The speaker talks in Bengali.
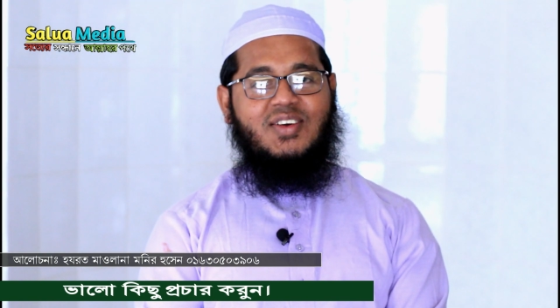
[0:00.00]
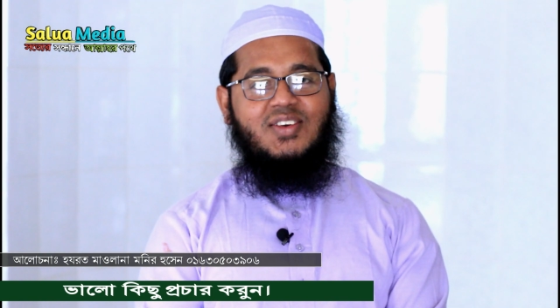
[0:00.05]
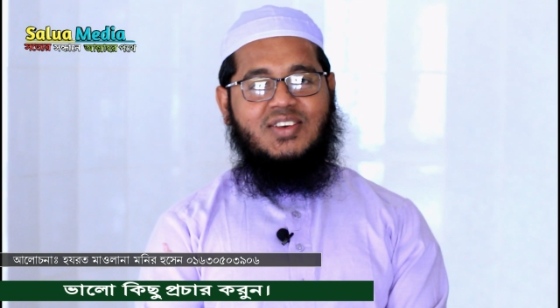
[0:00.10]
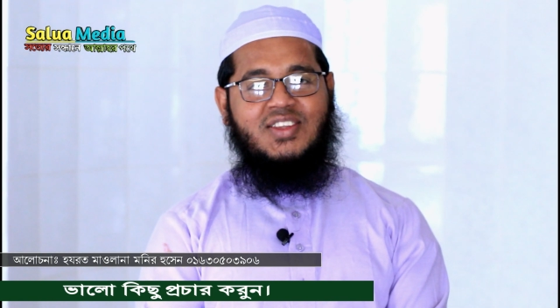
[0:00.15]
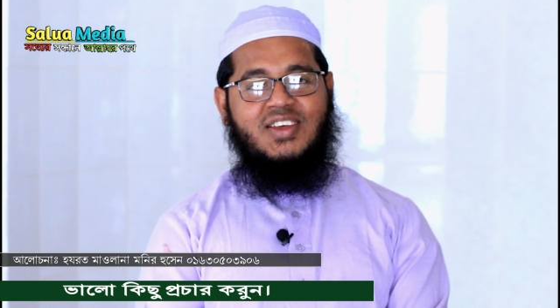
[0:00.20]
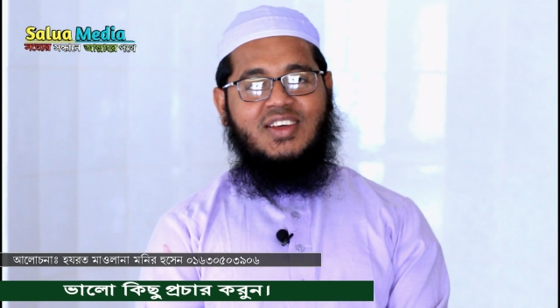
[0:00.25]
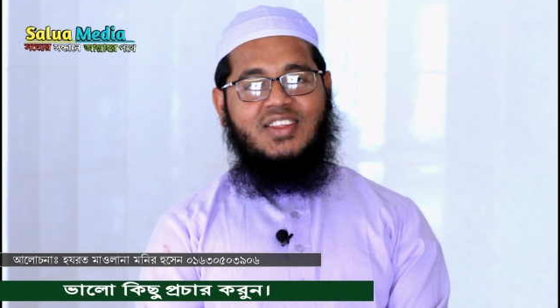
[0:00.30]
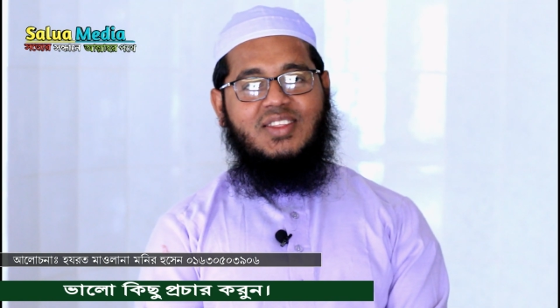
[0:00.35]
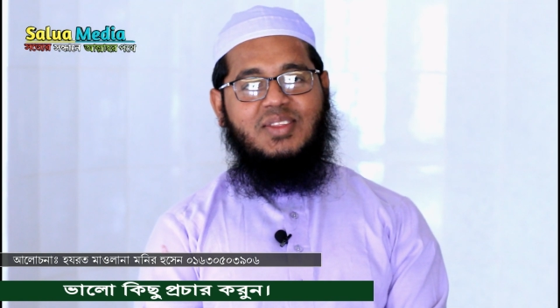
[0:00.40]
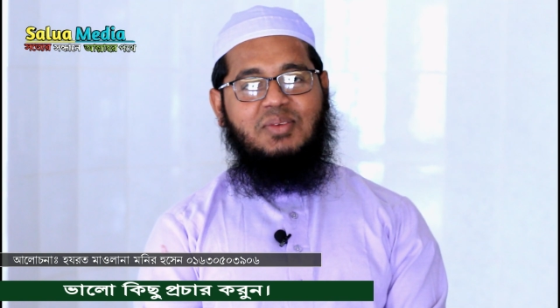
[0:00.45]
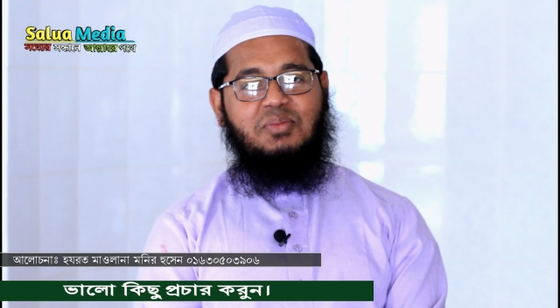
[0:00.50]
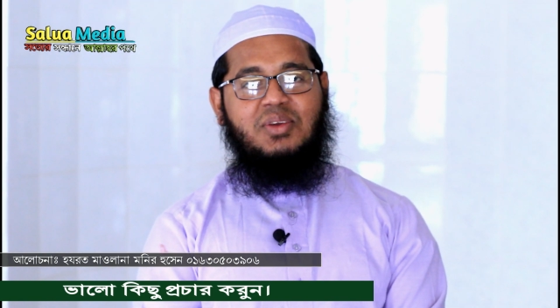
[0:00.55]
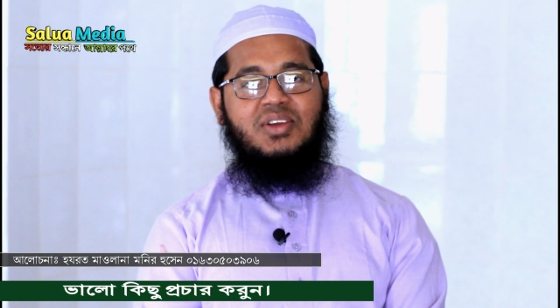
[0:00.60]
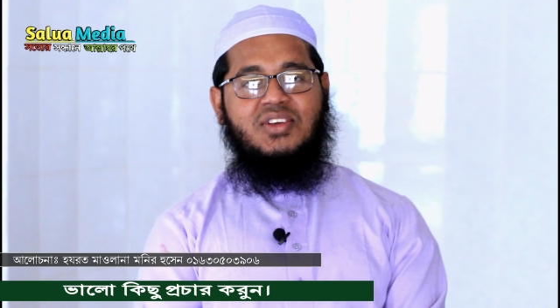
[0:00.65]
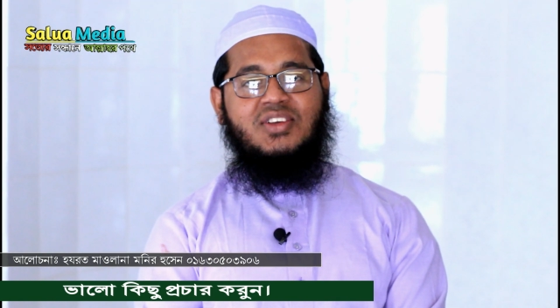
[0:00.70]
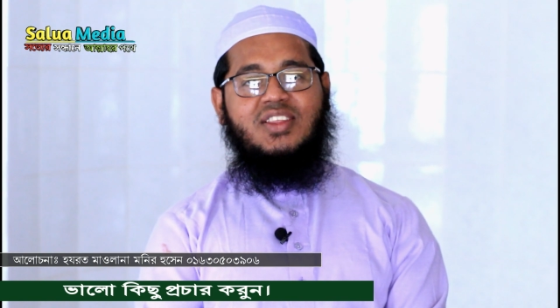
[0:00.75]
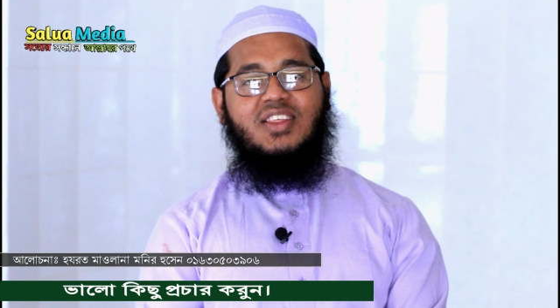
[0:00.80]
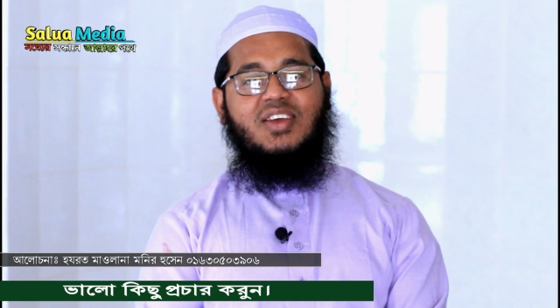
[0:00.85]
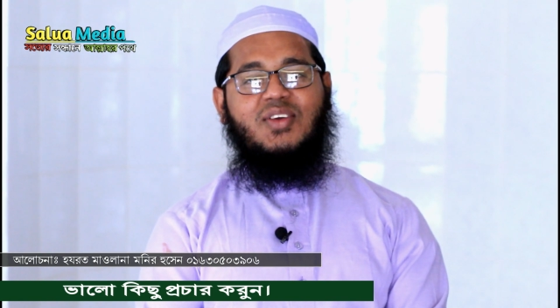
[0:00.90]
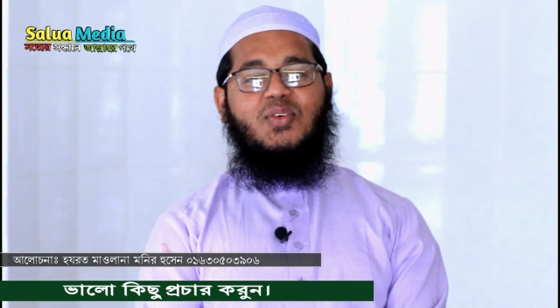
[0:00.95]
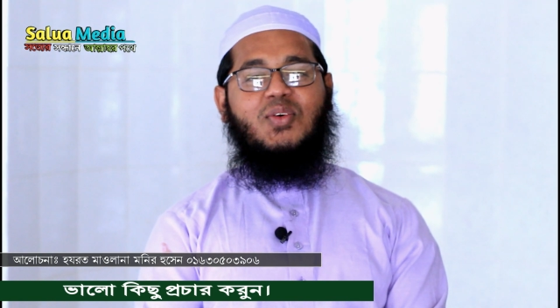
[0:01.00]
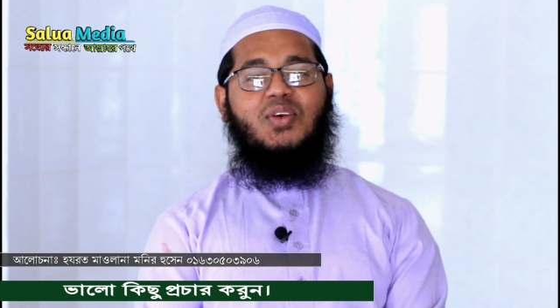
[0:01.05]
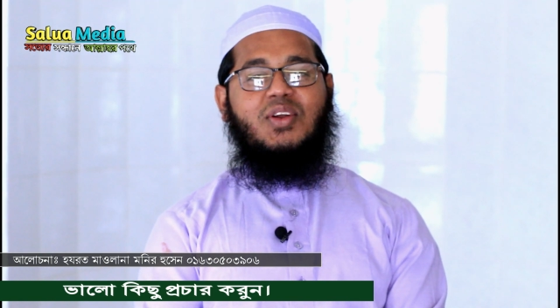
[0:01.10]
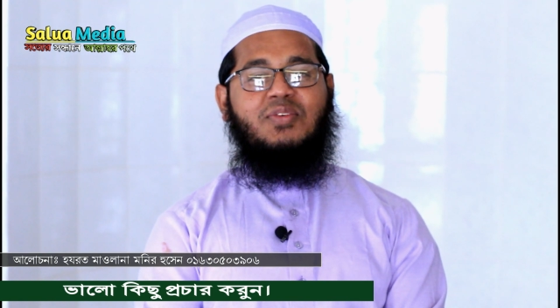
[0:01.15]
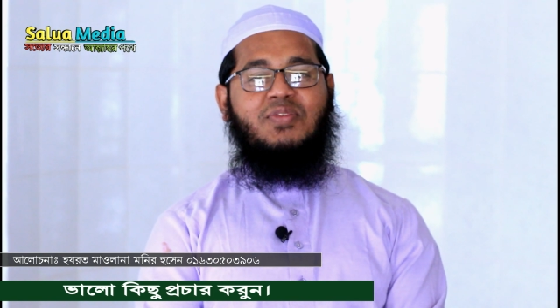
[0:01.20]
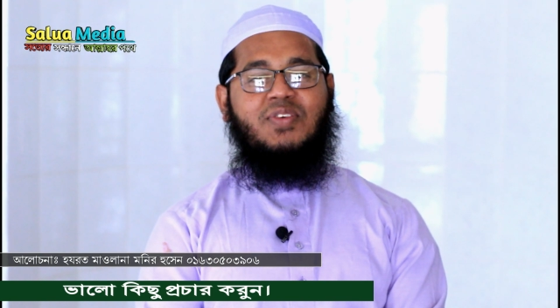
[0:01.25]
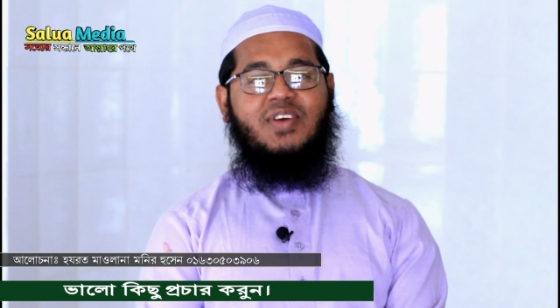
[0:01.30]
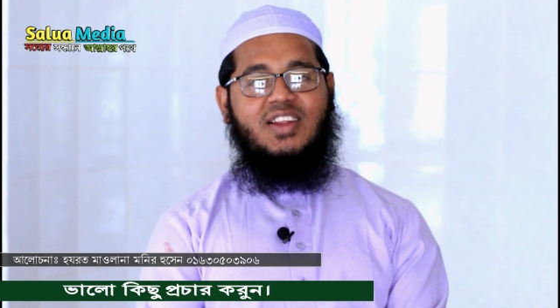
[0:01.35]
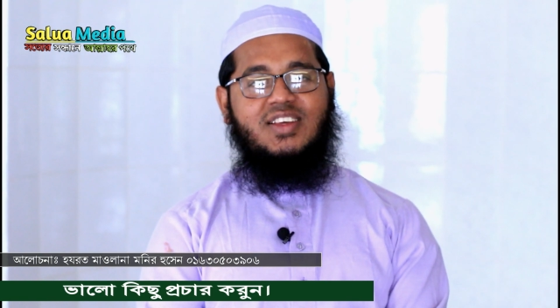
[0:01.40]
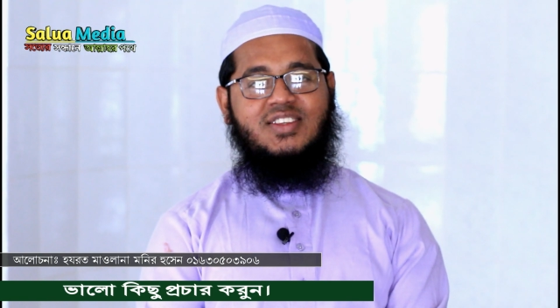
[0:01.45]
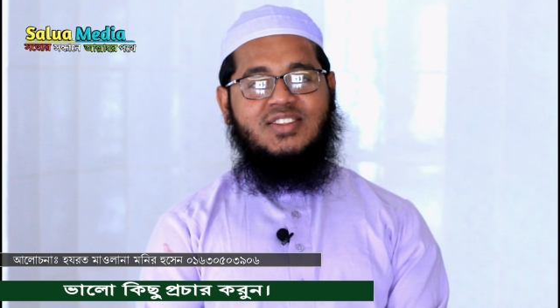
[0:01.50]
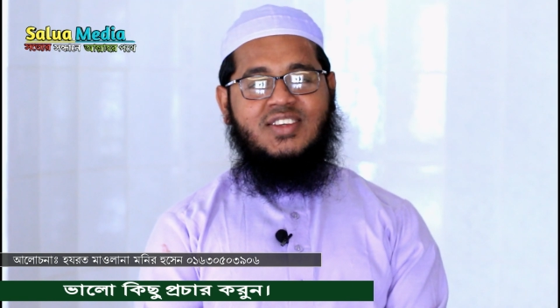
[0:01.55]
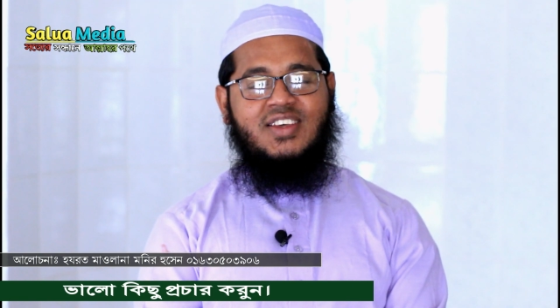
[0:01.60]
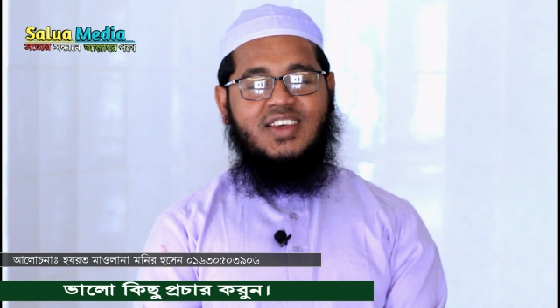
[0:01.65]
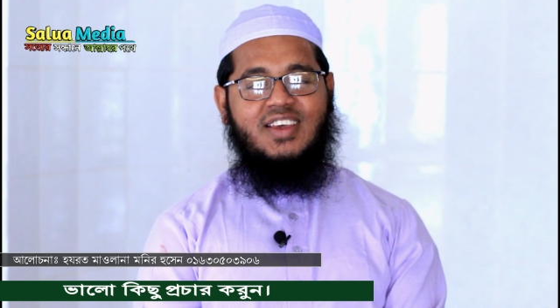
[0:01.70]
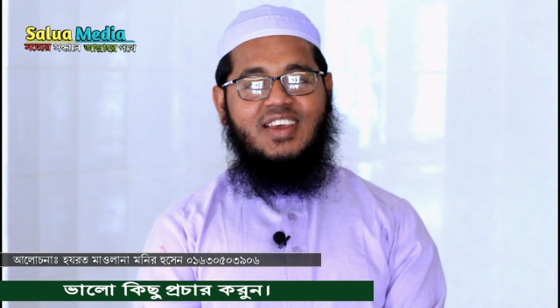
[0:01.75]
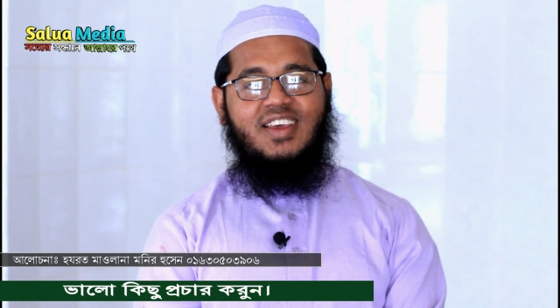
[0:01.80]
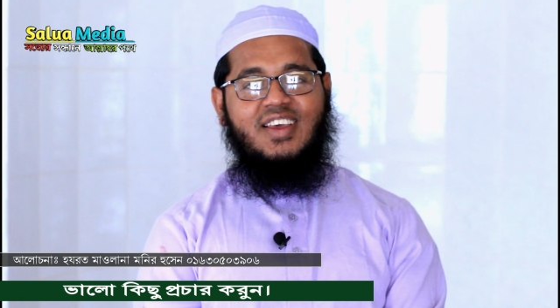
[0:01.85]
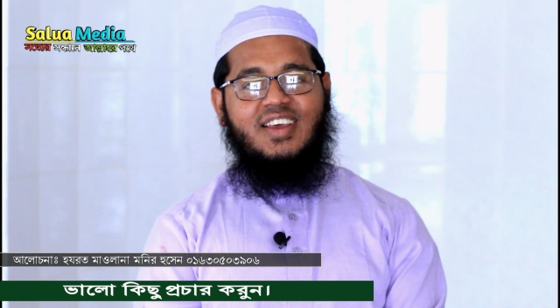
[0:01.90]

অর্থাৎ বিয়ে শাদী করে ফেলেছি